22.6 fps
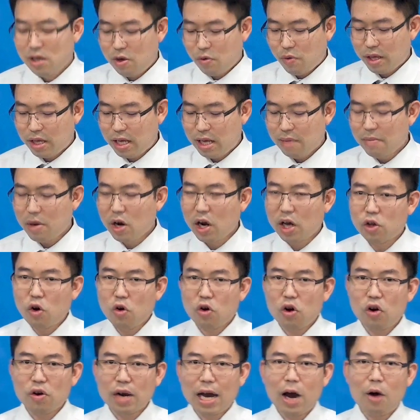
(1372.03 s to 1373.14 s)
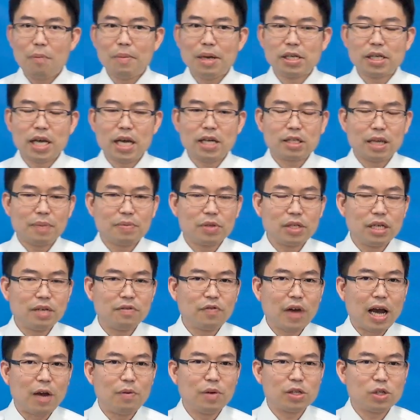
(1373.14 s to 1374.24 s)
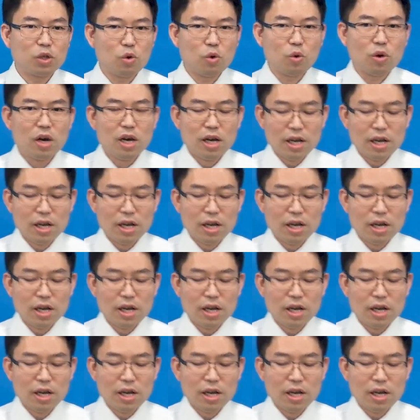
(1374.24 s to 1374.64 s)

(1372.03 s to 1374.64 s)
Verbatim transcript: วันนี้มรดกของเราไม่ใช่ทรัพย์สินฝ่ายวัตถุ